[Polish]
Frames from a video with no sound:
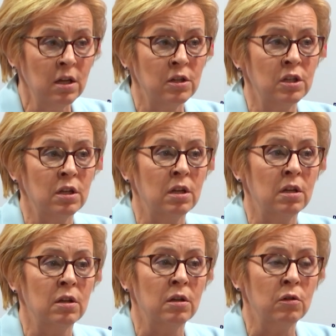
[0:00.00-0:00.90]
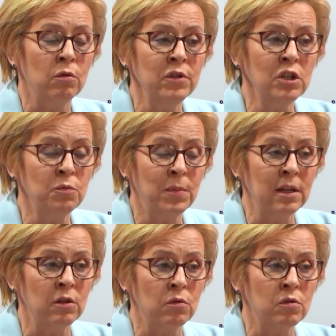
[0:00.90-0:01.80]
że e, również
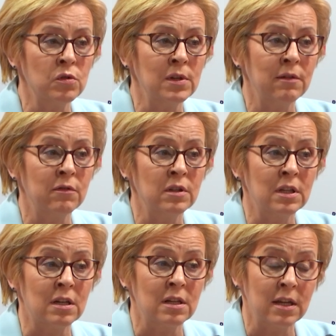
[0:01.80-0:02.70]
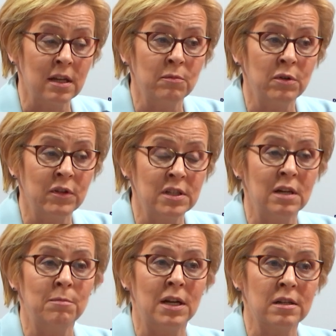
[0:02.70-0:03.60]
pani Ursula von der Leyen
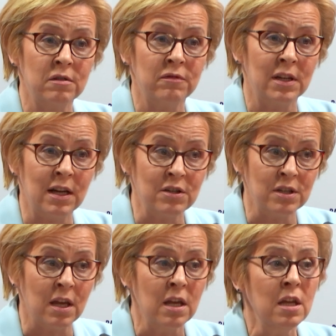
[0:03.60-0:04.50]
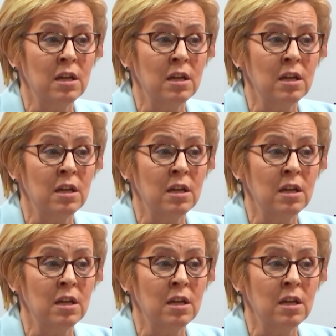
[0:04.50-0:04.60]
powiedziała bardzo wyraźnie,